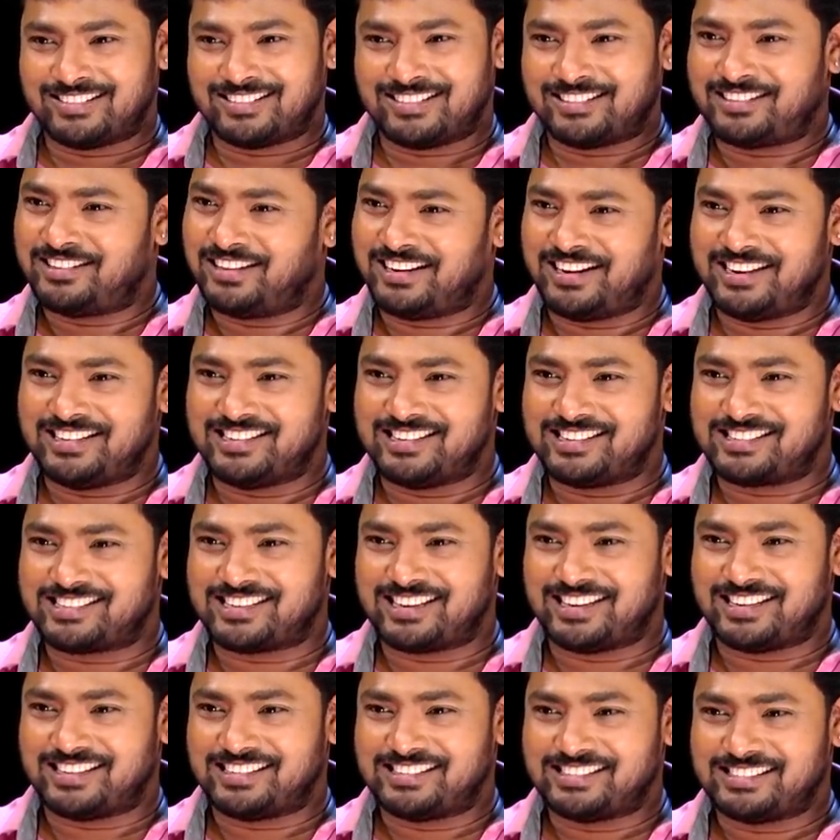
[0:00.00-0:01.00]
ఇద్దరు
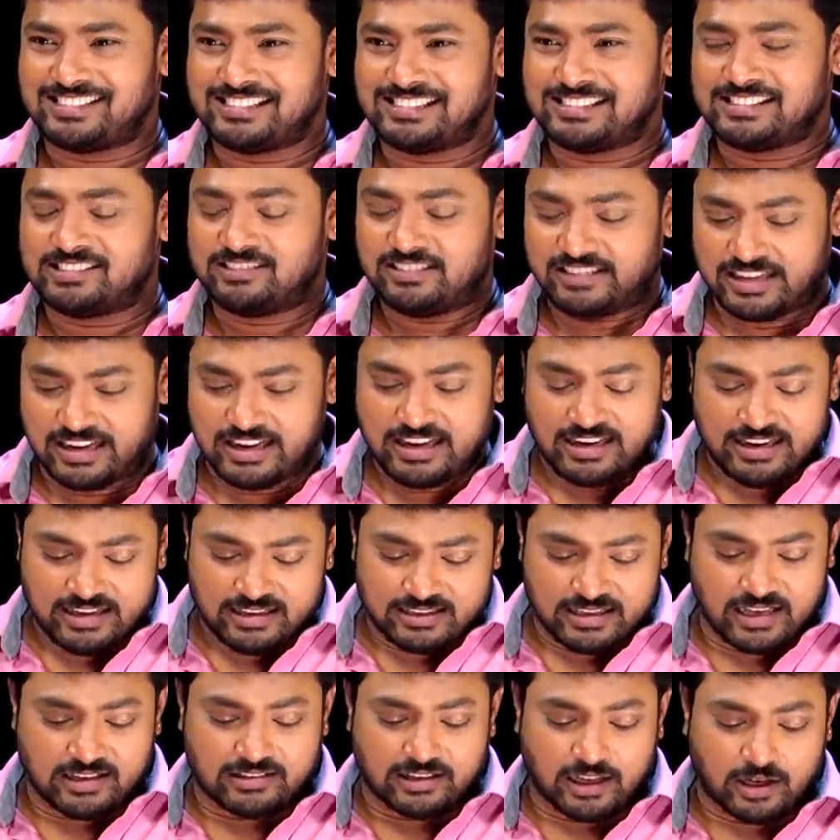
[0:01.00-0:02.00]
ఏంజల్సే ఓకే
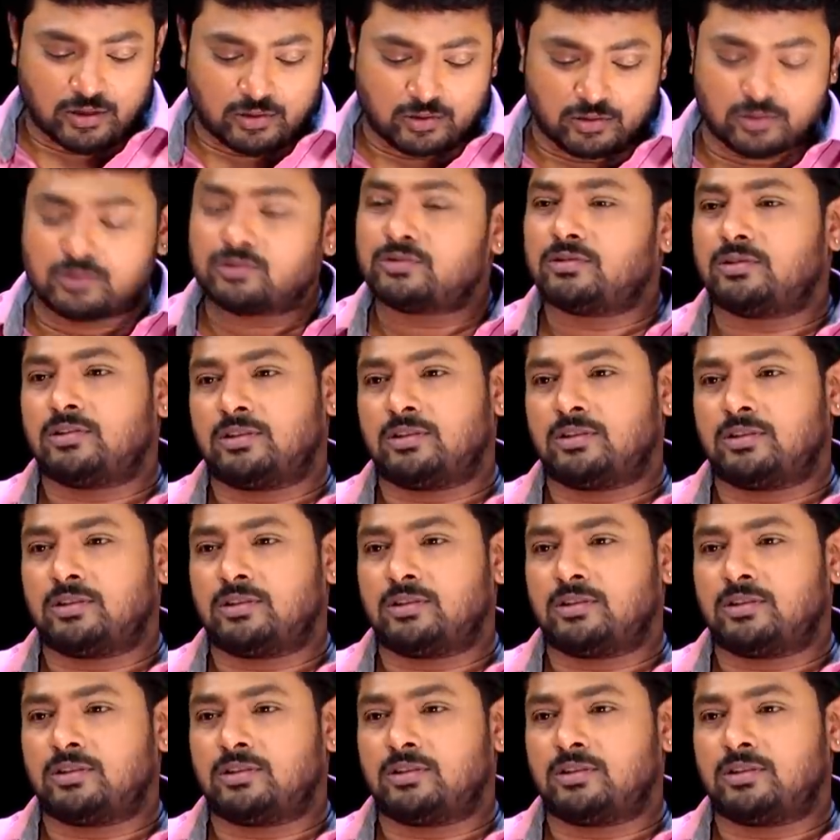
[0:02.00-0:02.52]
సార్ తరచూ